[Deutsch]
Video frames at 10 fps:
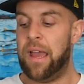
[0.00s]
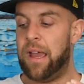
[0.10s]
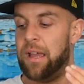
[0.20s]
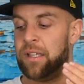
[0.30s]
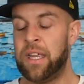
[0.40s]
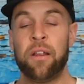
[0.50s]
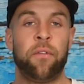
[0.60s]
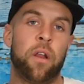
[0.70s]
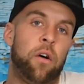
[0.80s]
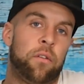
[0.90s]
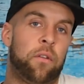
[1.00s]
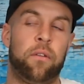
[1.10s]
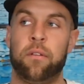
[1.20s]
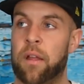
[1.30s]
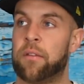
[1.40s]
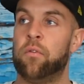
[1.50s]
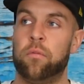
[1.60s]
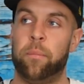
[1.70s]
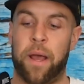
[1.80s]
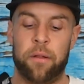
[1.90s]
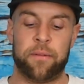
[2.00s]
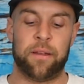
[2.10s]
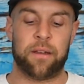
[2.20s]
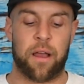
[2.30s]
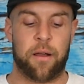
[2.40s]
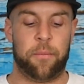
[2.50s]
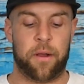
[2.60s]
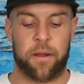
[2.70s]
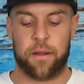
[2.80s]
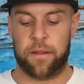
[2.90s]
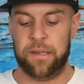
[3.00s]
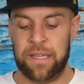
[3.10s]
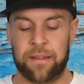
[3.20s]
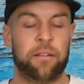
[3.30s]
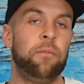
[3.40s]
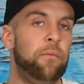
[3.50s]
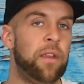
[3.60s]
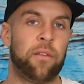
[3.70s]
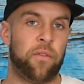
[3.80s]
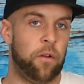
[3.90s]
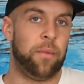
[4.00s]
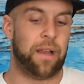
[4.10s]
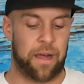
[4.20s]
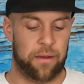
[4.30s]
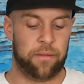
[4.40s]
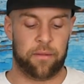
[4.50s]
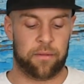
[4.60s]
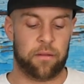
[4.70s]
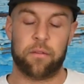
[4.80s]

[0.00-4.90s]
Äh, ich gehe davon aus, dass es einen ganz guten Bounce hat, aber nichts, nichts Phänomenales ist.